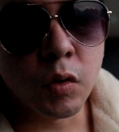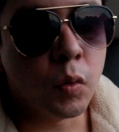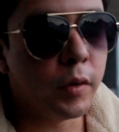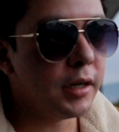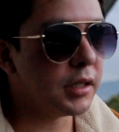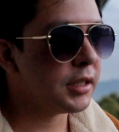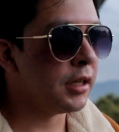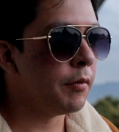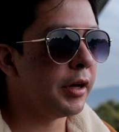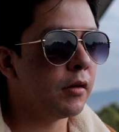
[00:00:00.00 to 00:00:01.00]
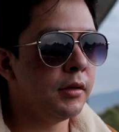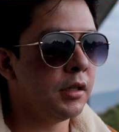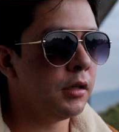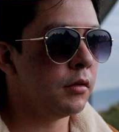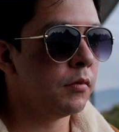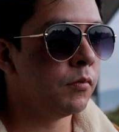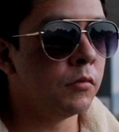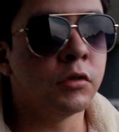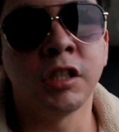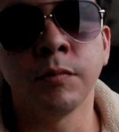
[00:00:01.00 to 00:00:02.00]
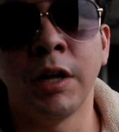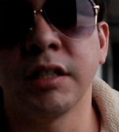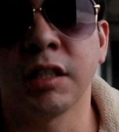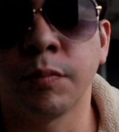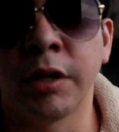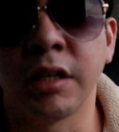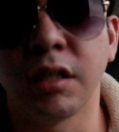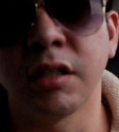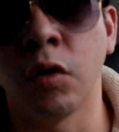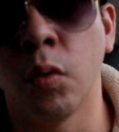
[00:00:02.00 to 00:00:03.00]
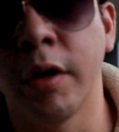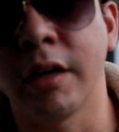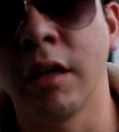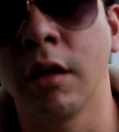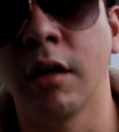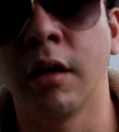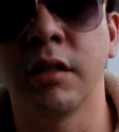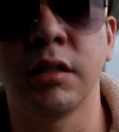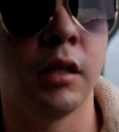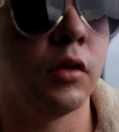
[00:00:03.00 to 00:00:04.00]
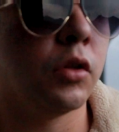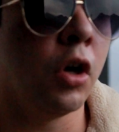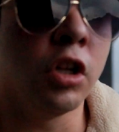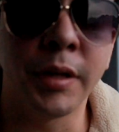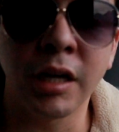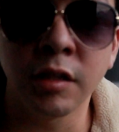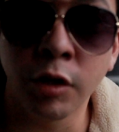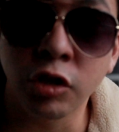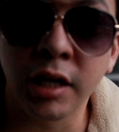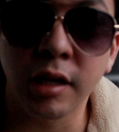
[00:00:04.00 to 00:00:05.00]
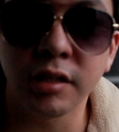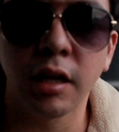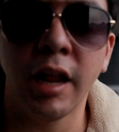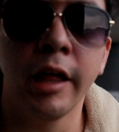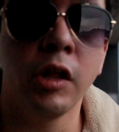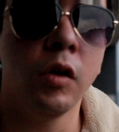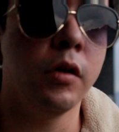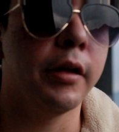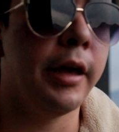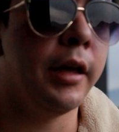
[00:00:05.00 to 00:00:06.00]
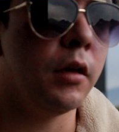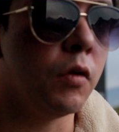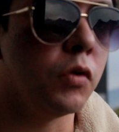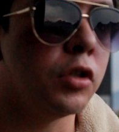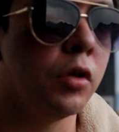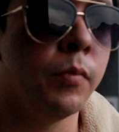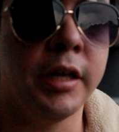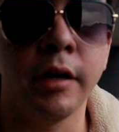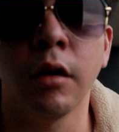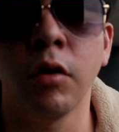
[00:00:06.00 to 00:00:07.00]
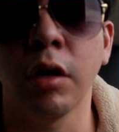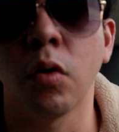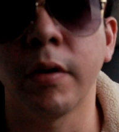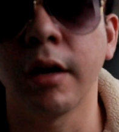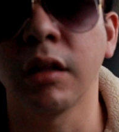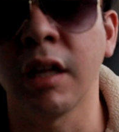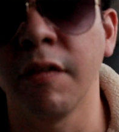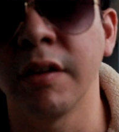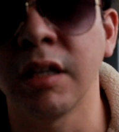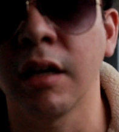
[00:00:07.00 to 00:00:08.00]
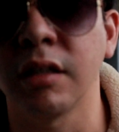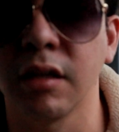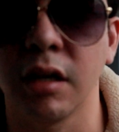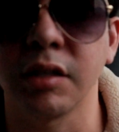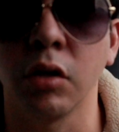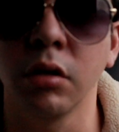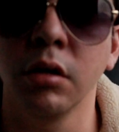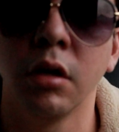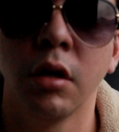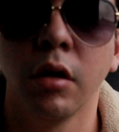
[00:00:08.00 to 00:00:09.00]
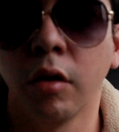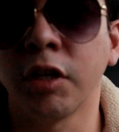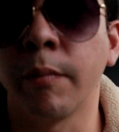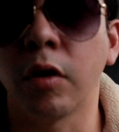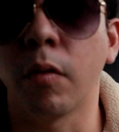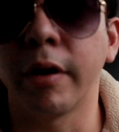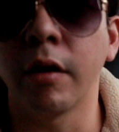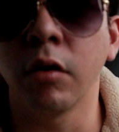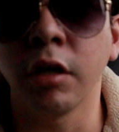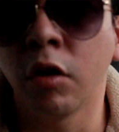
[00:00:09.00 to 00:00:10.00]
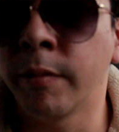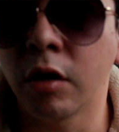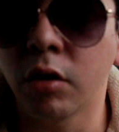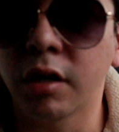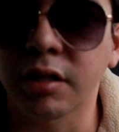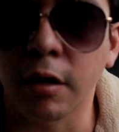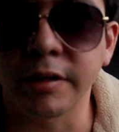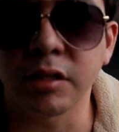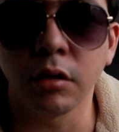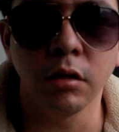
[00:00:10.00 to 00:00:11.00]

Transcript: en Uber, sin embargo he tenido muchas malas experiencias en Uber aquí. Este, todos los viajes me los han cancelado e incluso me llegaron a cobrar tarifas de cancelación o sea, me cobraron y no me dieron el servicio.